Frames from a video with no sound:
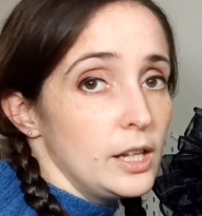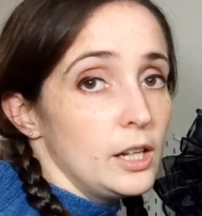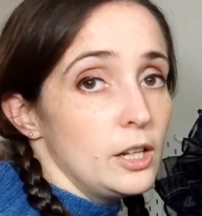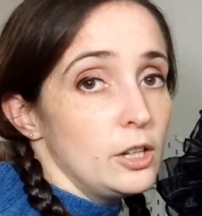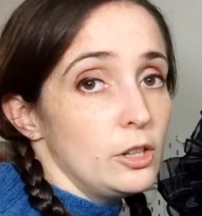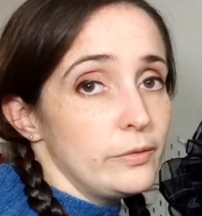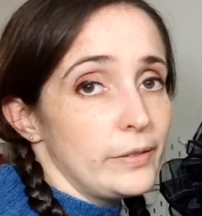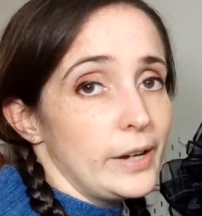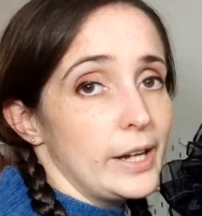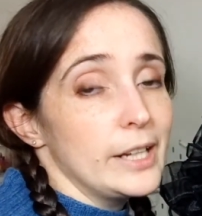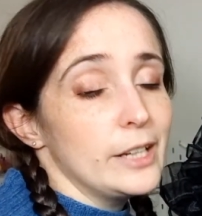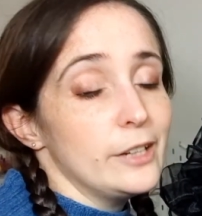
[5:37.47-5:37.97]

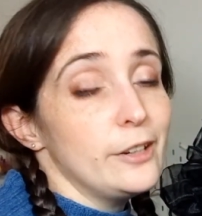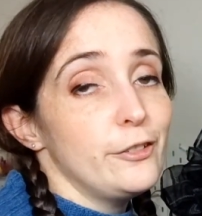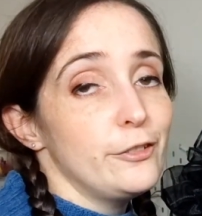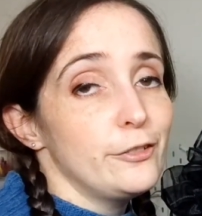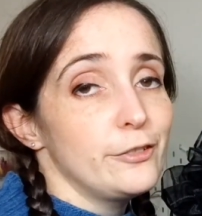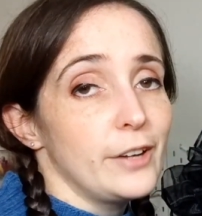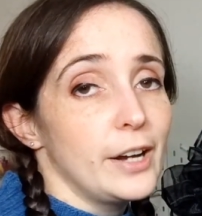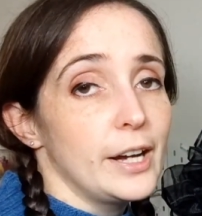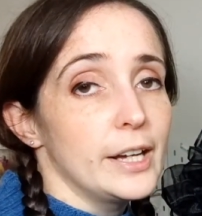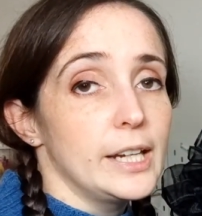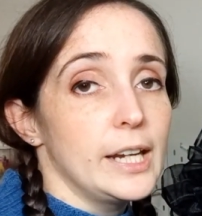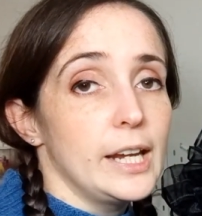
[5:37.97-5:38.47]
lo vai a
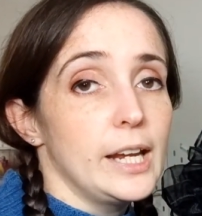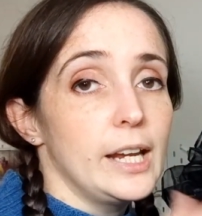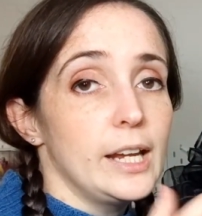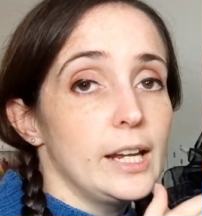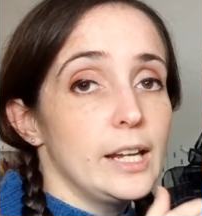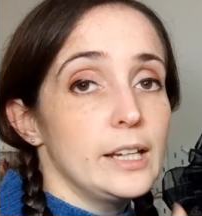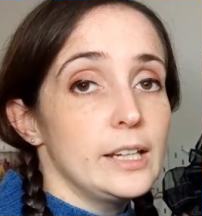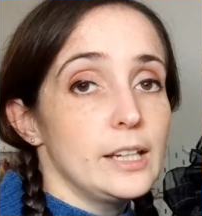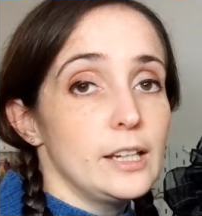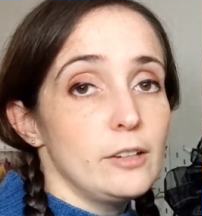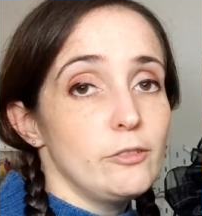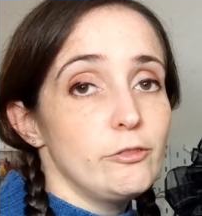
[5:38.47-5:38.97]
fare
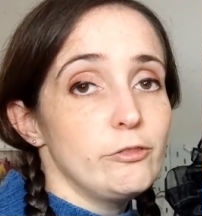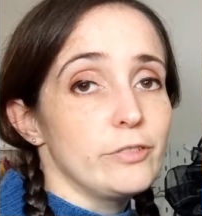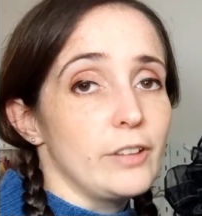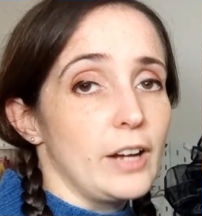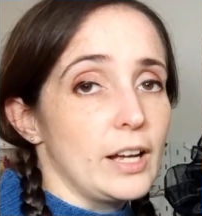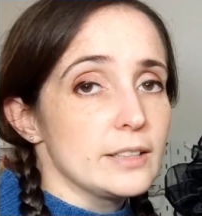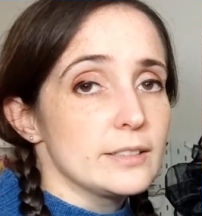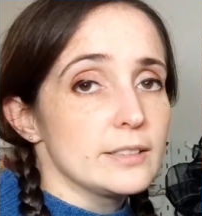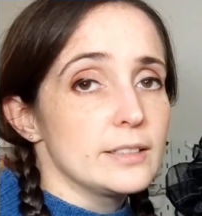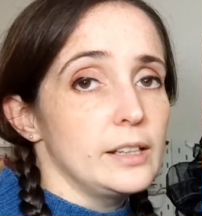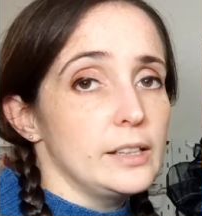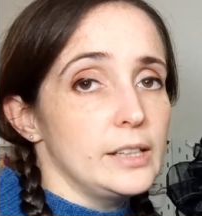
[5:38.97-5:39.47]
in
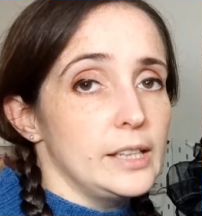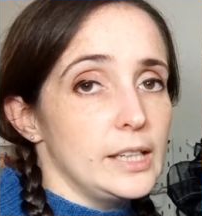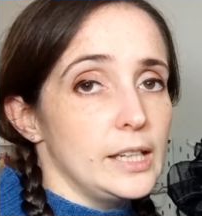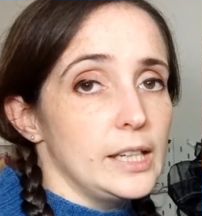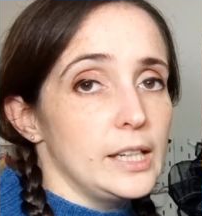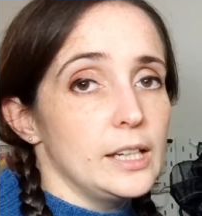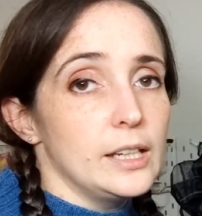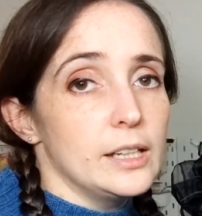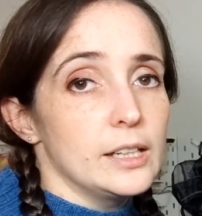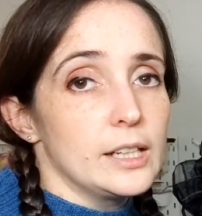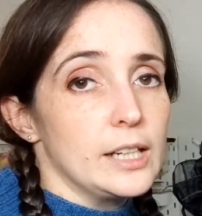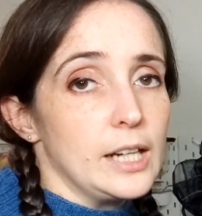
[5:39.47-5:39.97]
fase
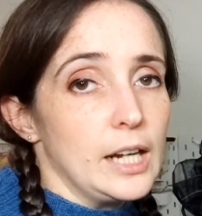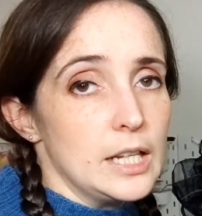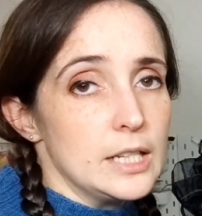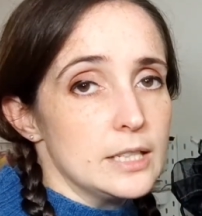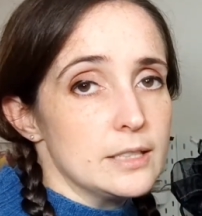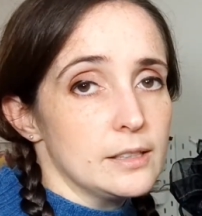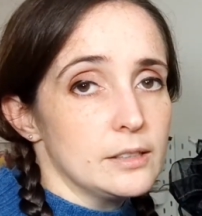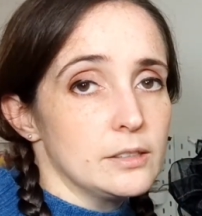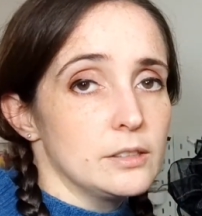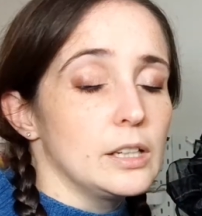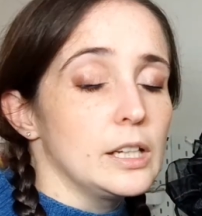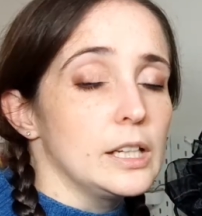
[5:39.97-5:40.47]
di
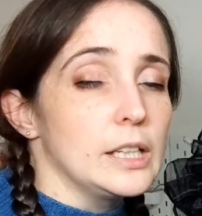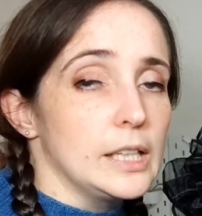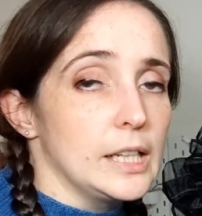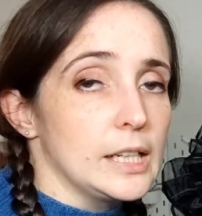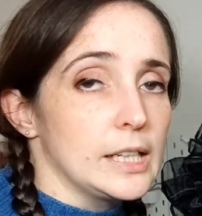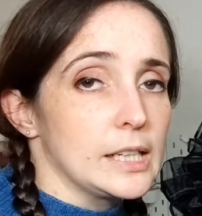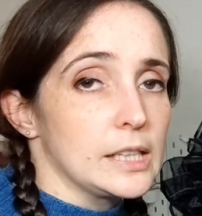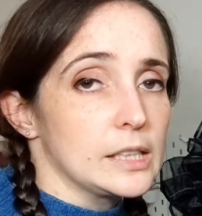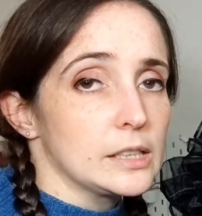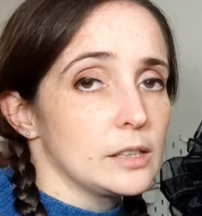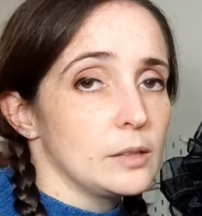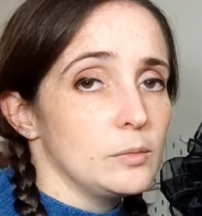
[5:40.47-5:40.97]
realizzazione del
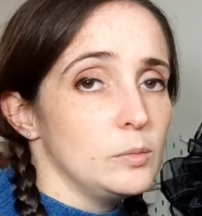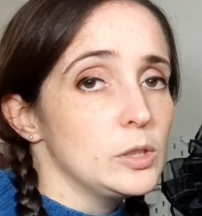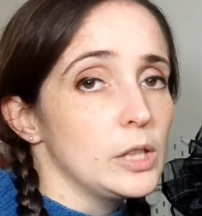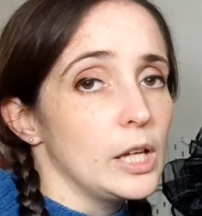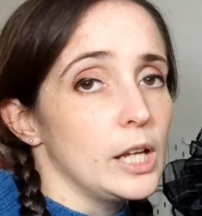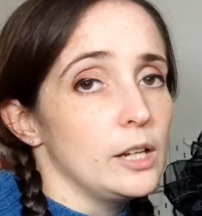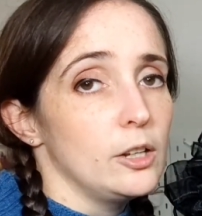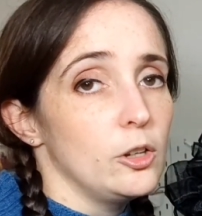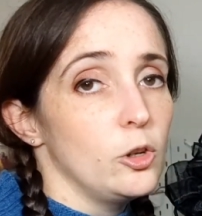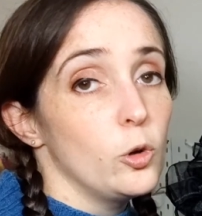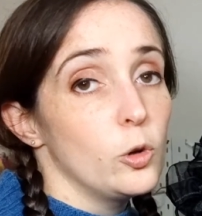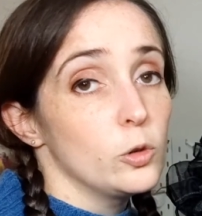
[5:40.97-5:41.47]

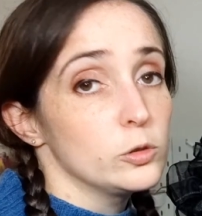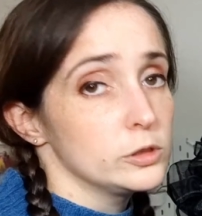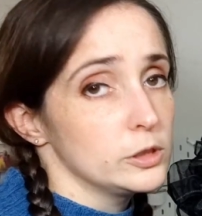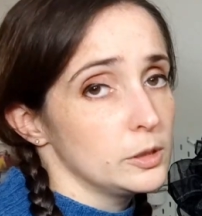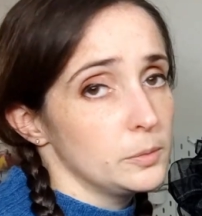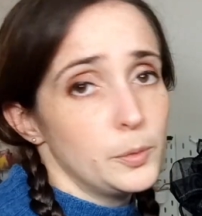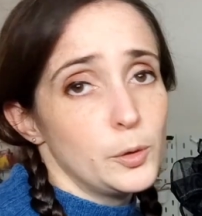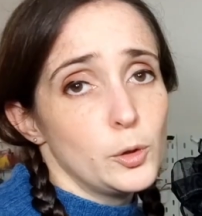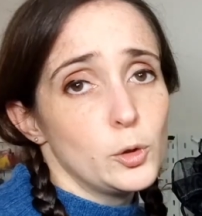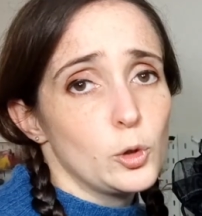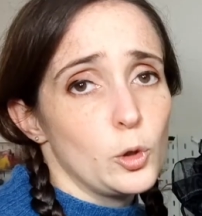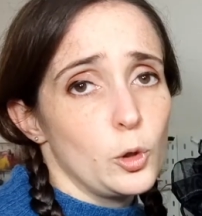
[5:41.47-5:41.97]
cartamodello di
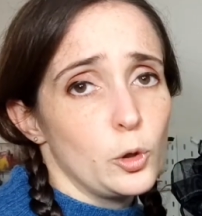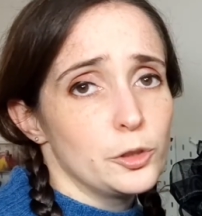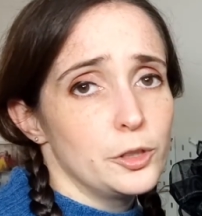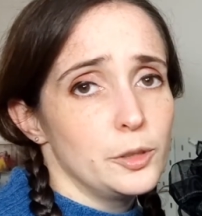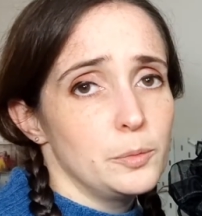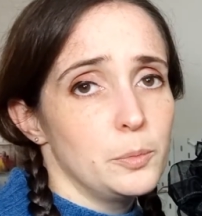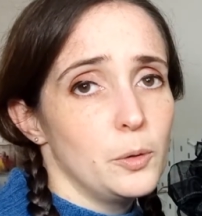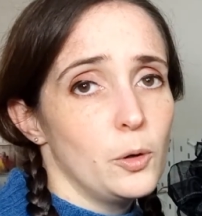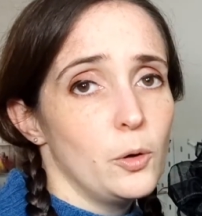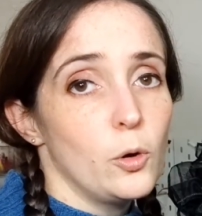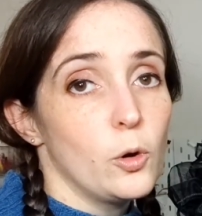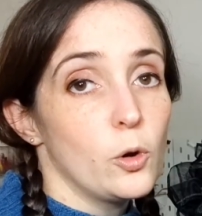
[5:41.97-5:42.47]

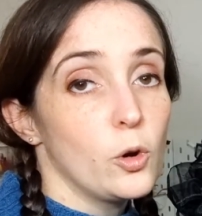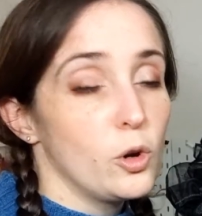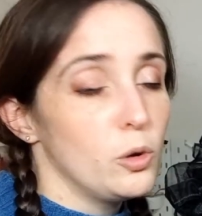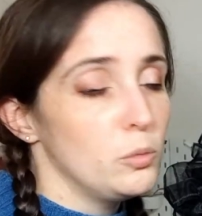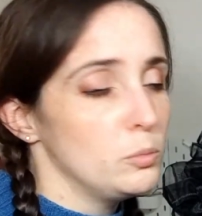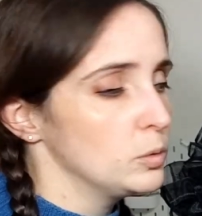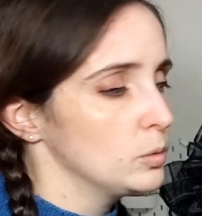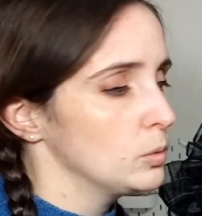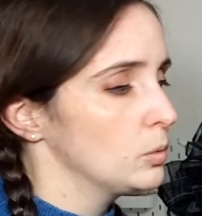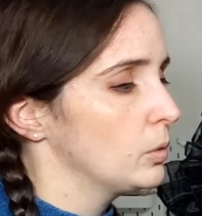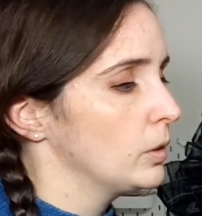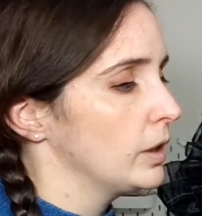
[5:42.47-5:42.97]
prototipo o
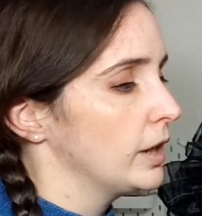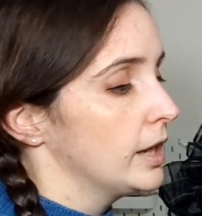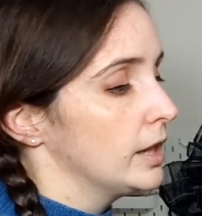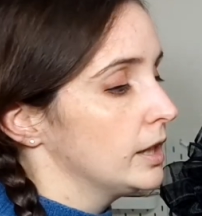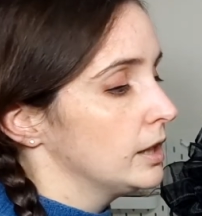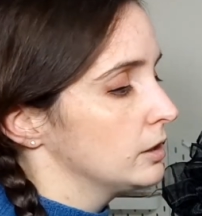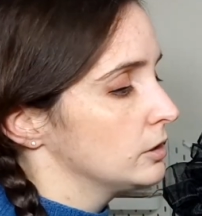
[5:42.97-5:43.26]
comunque